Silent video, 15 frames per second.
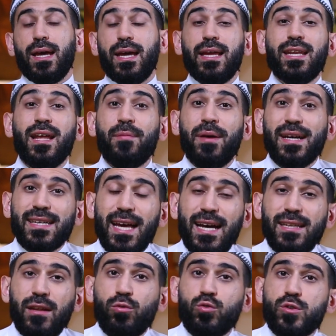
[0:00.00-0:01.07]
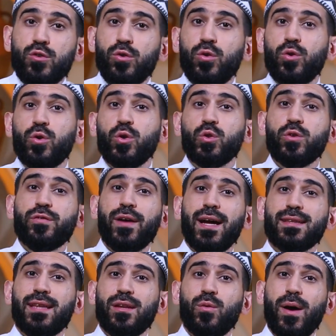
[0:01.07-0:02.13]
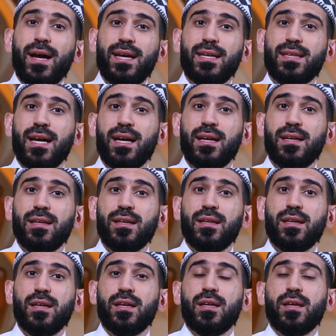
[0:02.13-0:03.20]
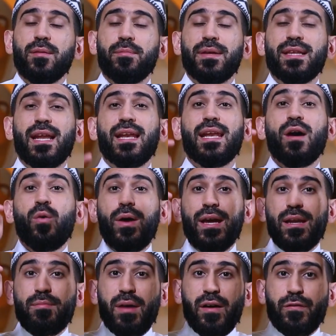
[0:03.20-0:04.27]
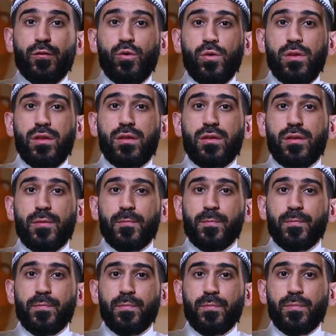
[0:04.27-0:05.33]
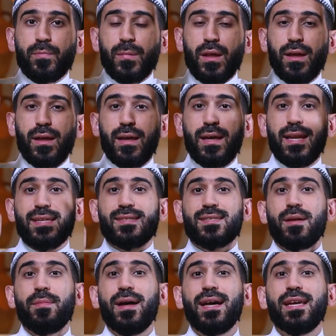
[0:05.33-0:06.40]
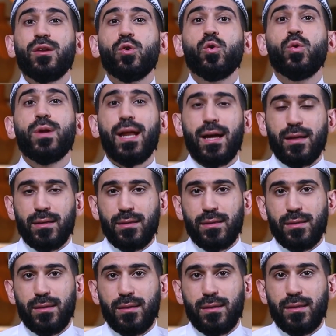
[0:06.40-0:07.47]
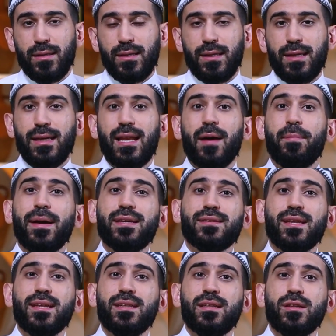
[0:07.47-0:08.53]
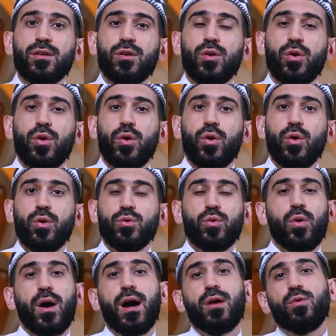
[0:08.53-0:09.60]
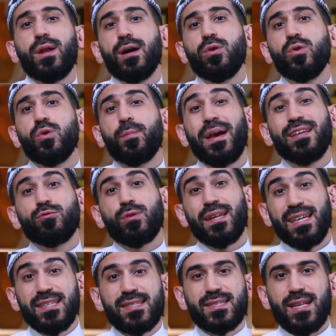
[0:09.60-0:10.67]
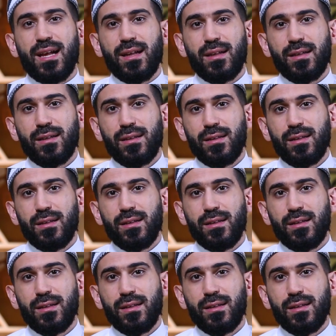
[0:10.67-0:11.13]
انما كان نزوله دفعه واحده من اللوح المحفوظ الى السماء الاولى الى بيت يقال له بيت العزه